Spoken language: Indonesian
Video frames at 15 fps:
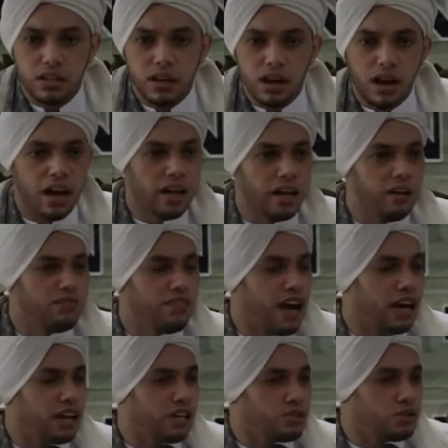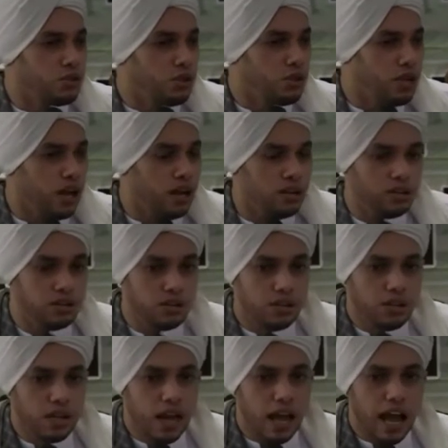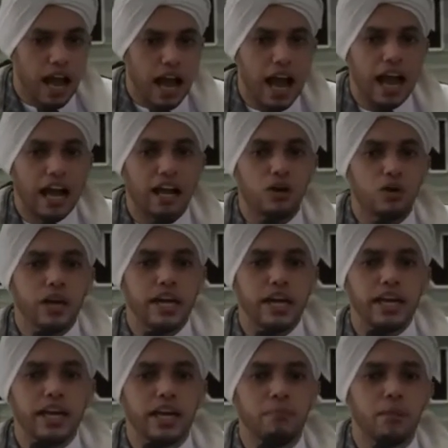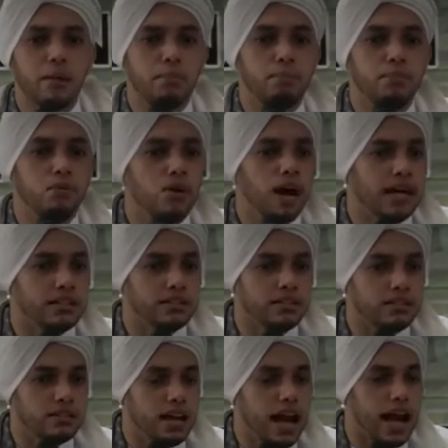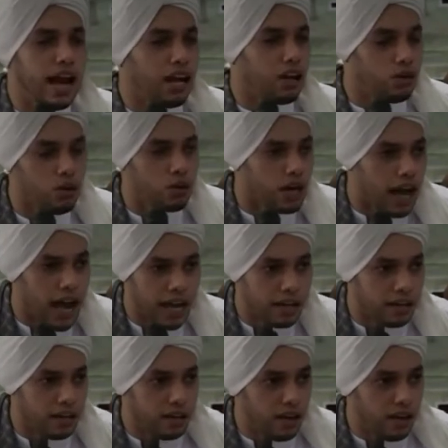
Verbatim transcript: khalifah Rasulullah aku ingin membuat Al-Qur'an